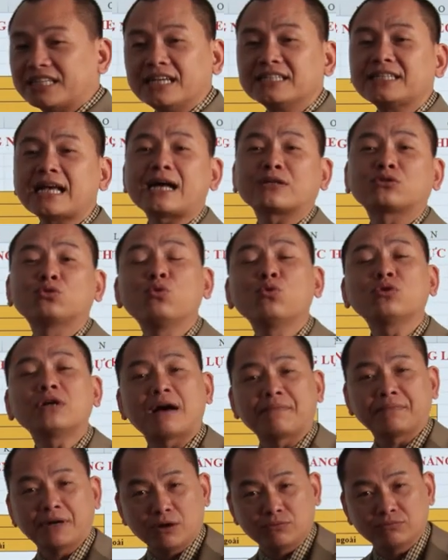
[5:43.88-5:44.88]
dễ dàng thu hút
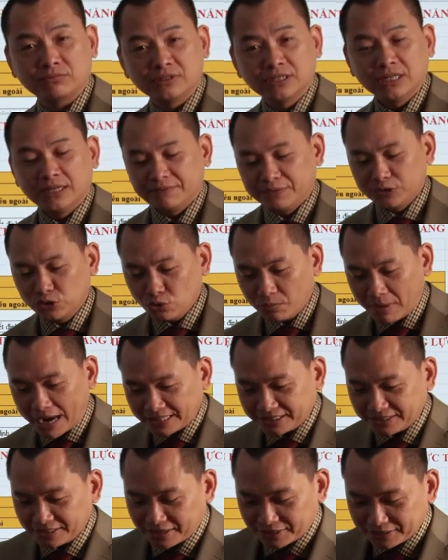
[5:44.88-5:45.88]
đám đông. Ví dụ
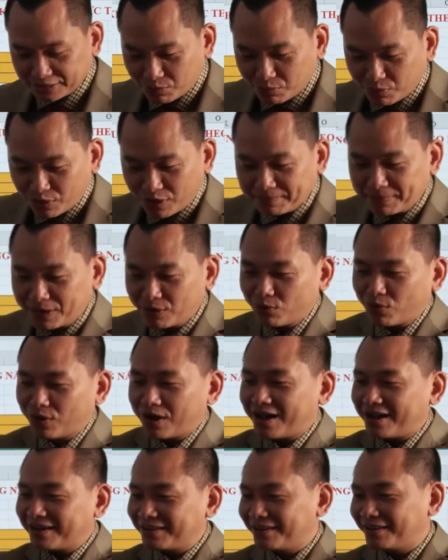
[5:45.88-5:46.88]
bạn chỉ cần trong một đám đông nó
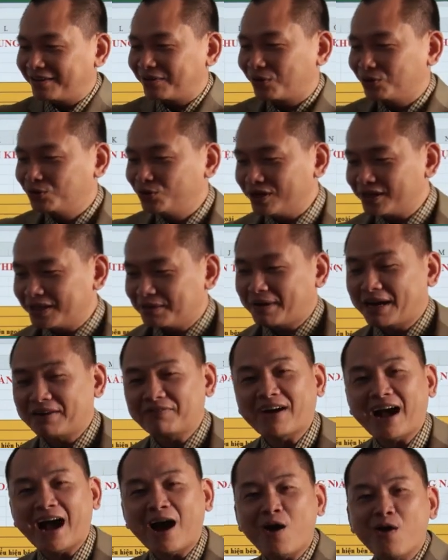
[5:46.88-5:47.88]
đang là nói chuyện này, bạn
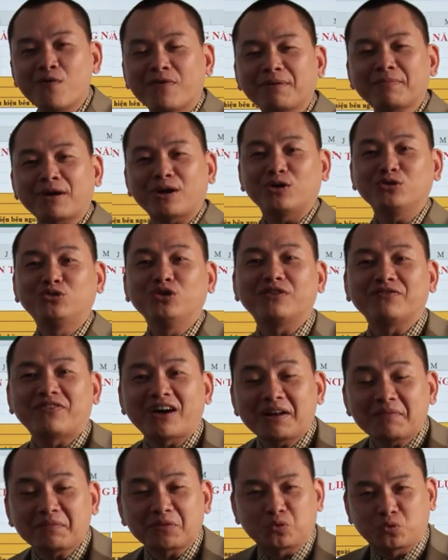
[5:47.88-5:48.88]
vào phát bạn nói chuyện
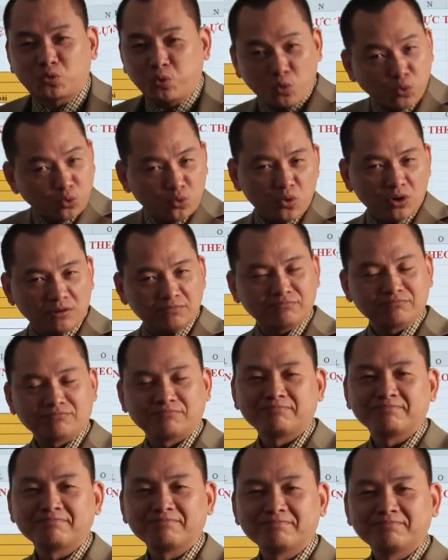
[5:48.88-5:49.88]
phát là thu hút luôn.
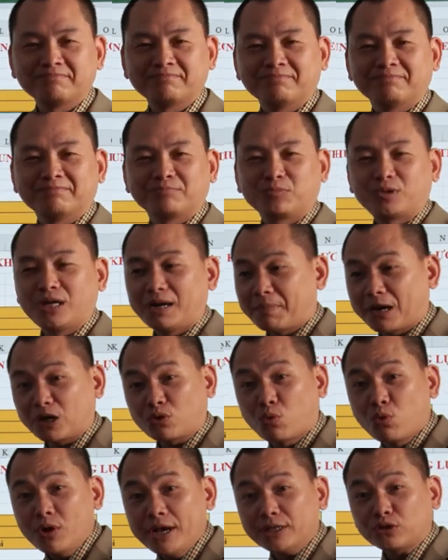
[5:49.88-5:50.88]
Tức là bạn
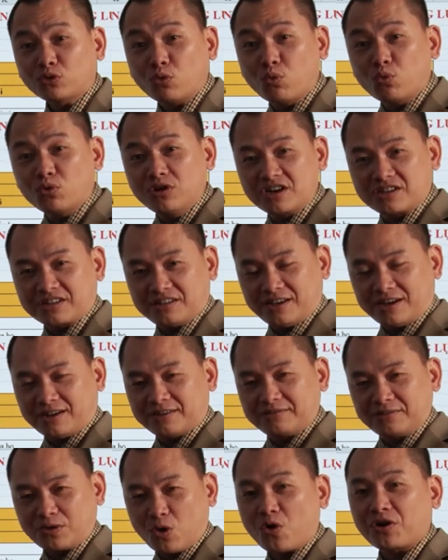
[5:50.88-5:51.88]
quy tụ được gì ạ?
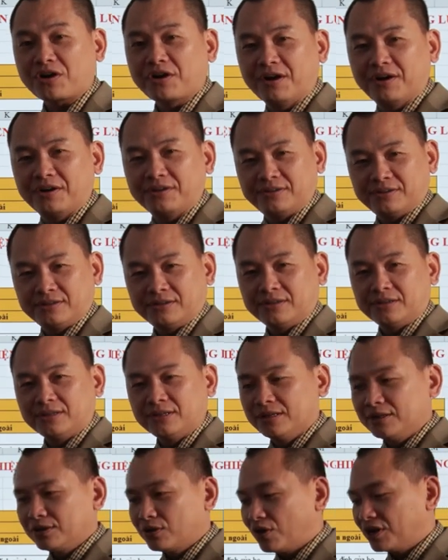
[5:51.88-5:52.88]
Con người.
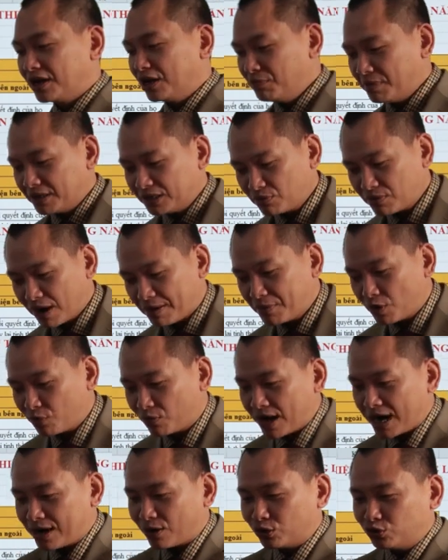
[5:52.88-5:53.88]
Còn nếu mà trong đám đông
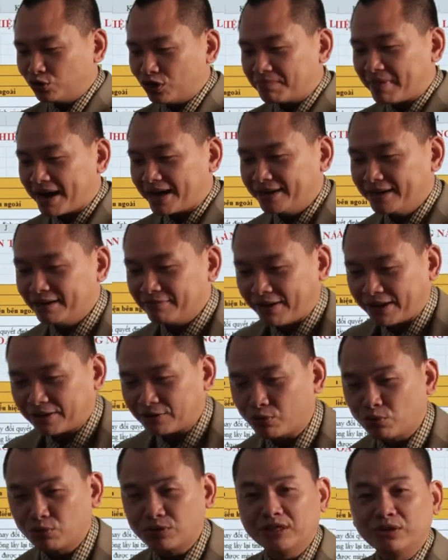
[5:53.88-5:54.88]
nó đang nói chuyện bạn đến phát
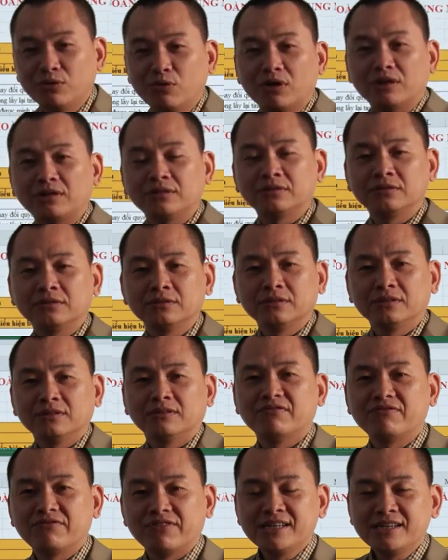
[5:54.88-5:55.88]
nó cút đi luôn.
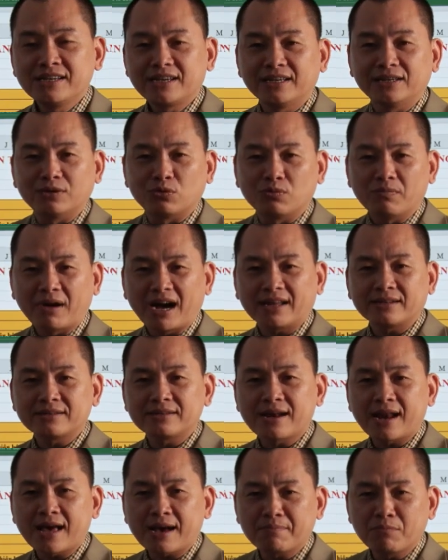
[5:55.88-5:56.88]
Vĩnh cửu bạn
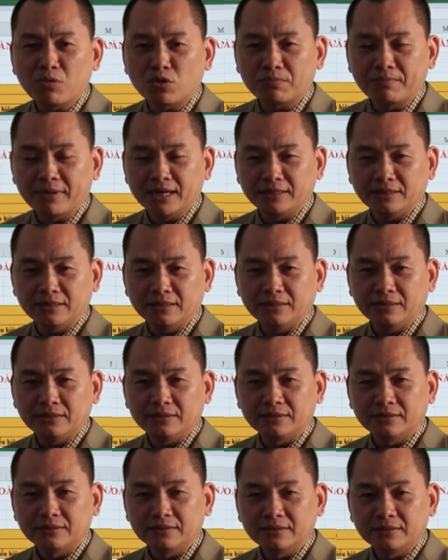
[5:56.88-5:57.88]
làm một mình đi
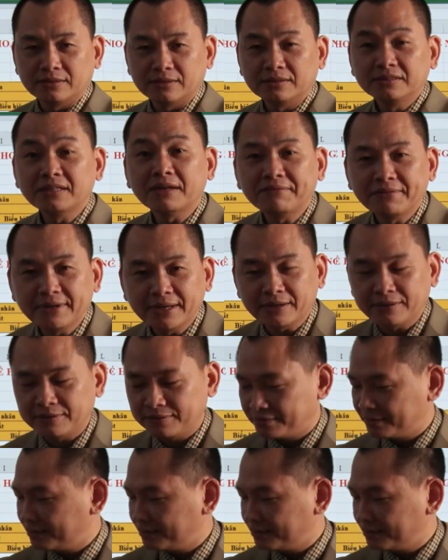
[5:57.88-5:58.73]
nhân viên.